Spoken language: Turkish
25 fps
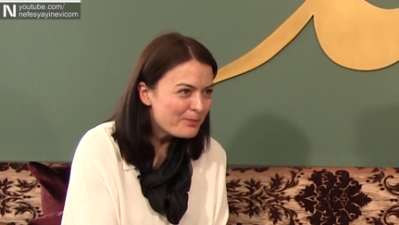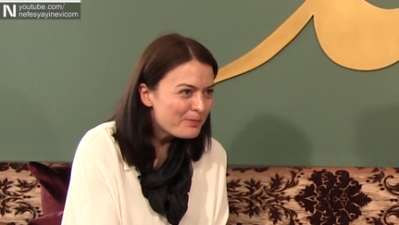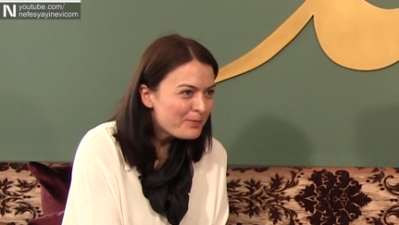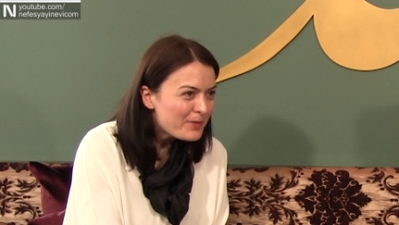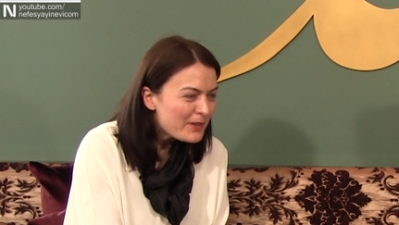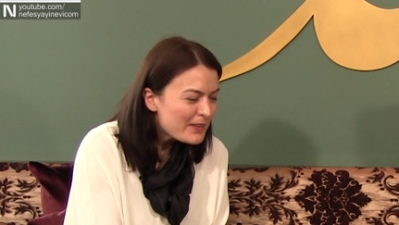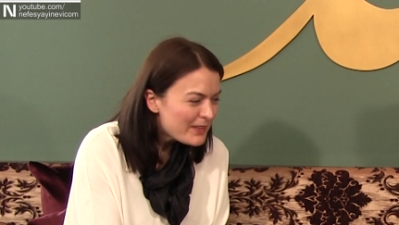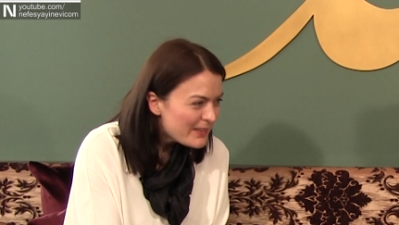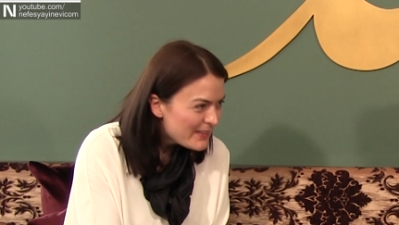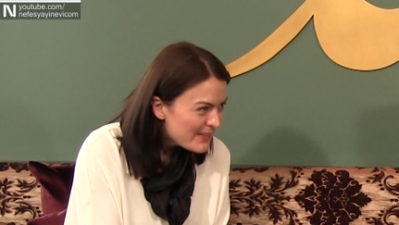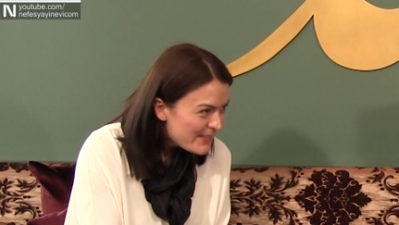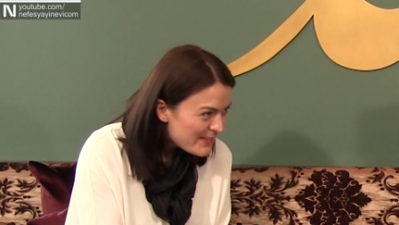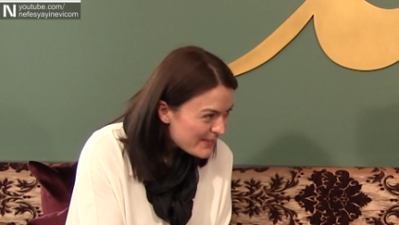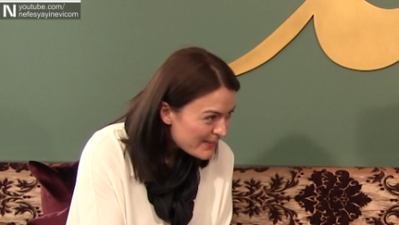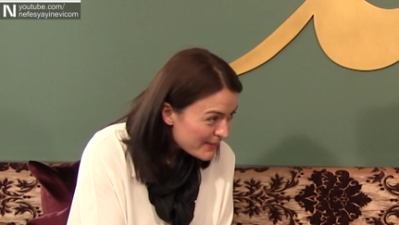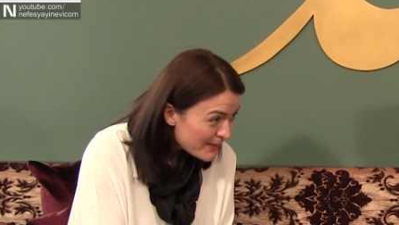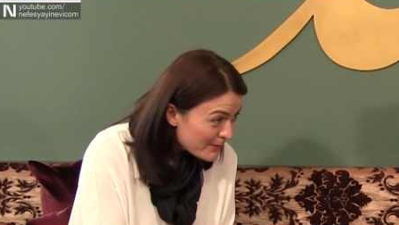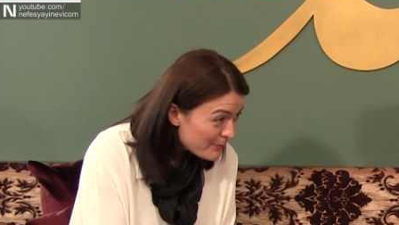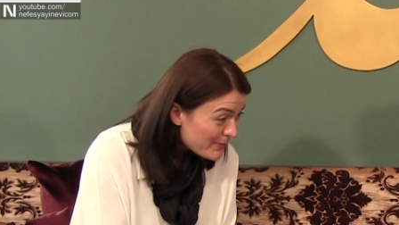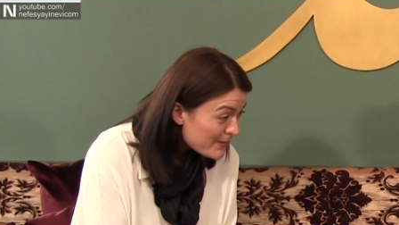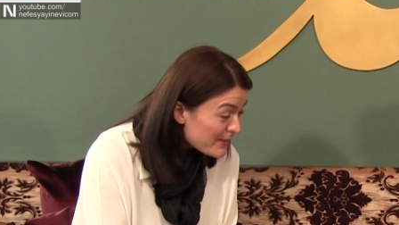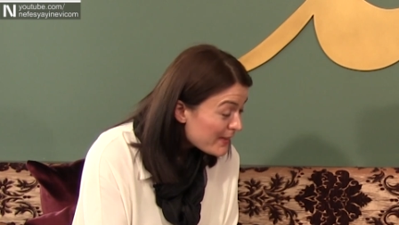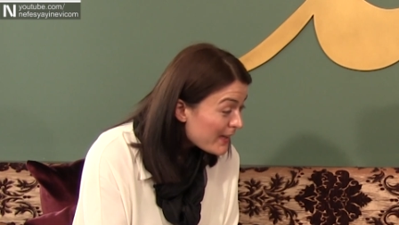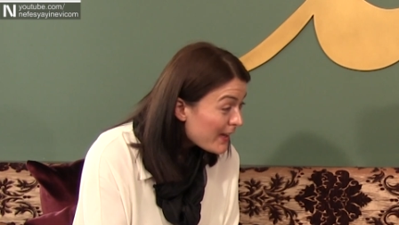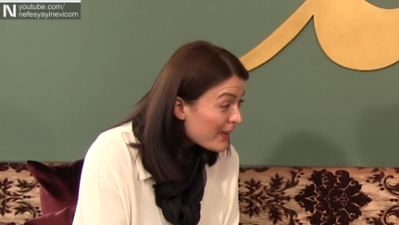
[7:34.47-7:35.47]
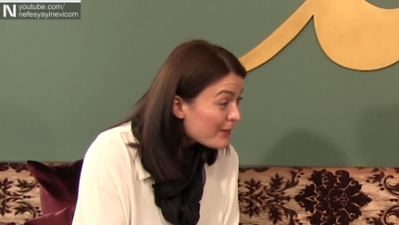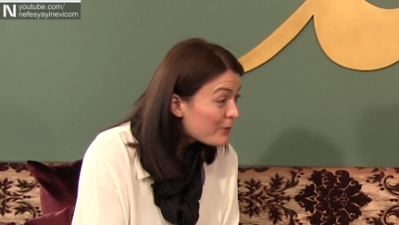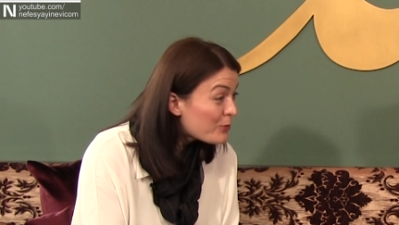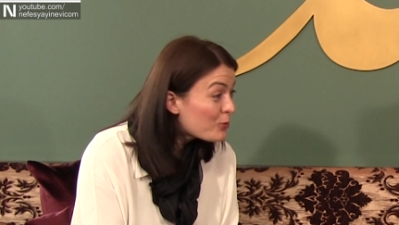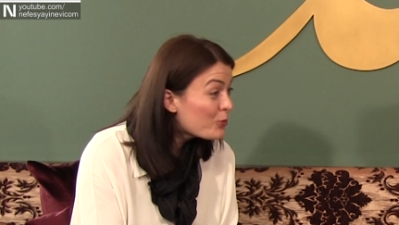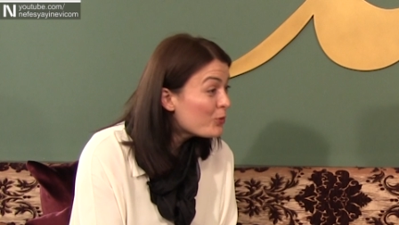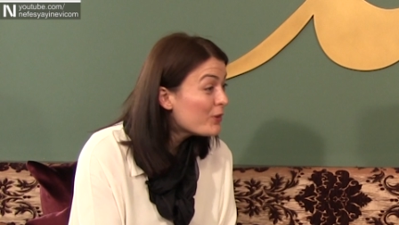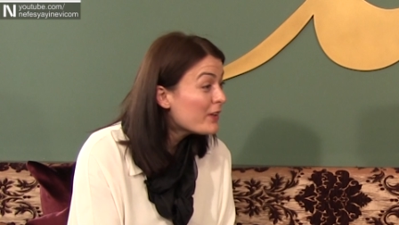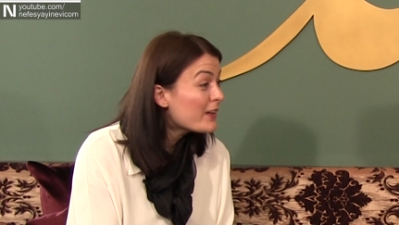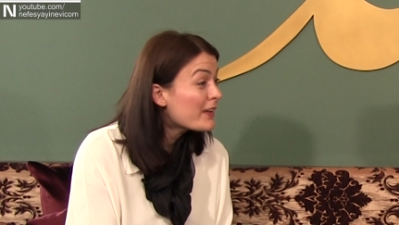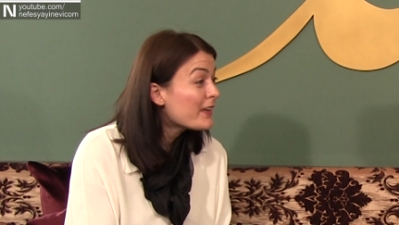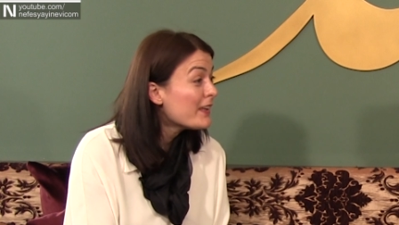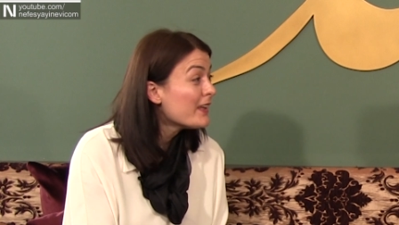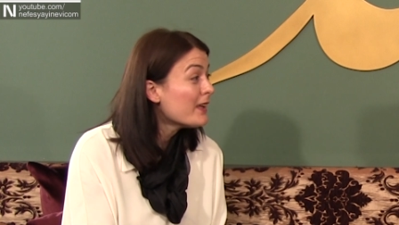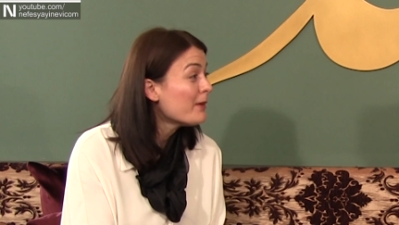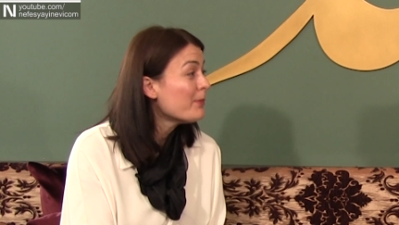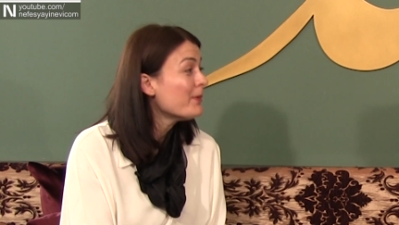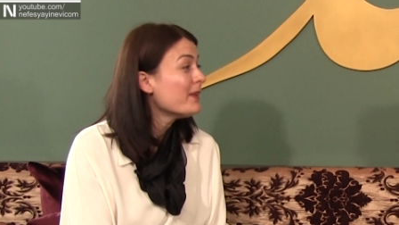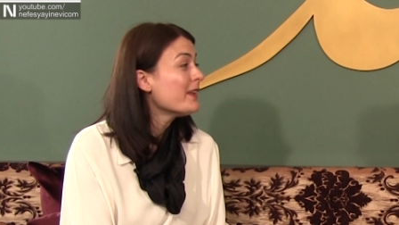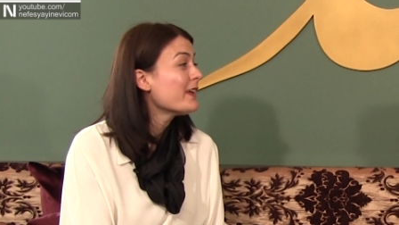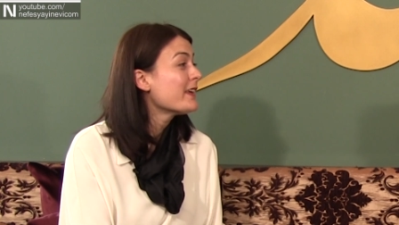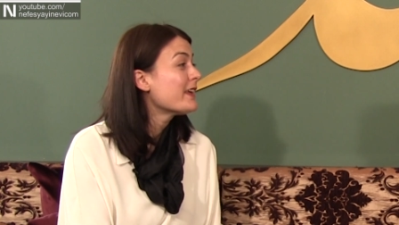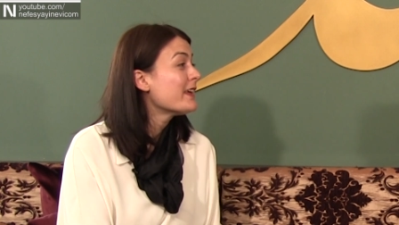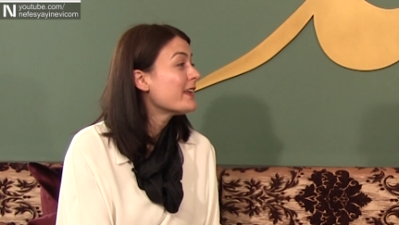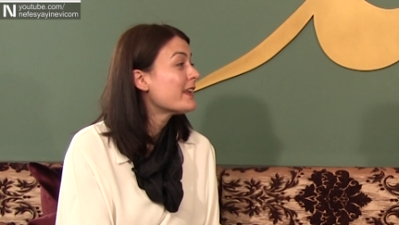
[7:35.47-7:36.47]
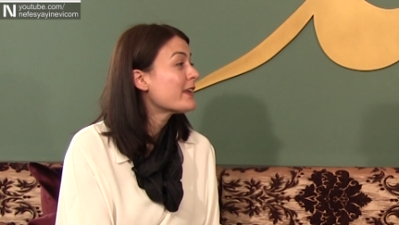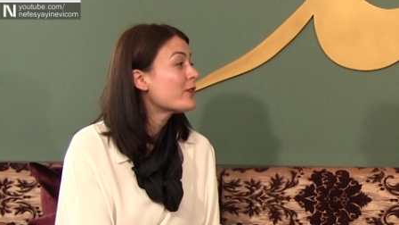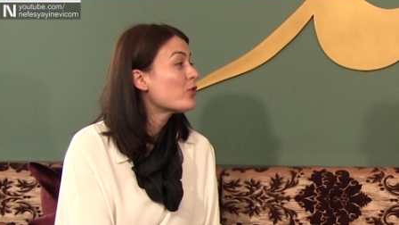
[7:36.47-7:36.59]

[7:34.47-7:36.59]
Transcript: bir insanımız yani uyarıya Dikkat bile ediyor.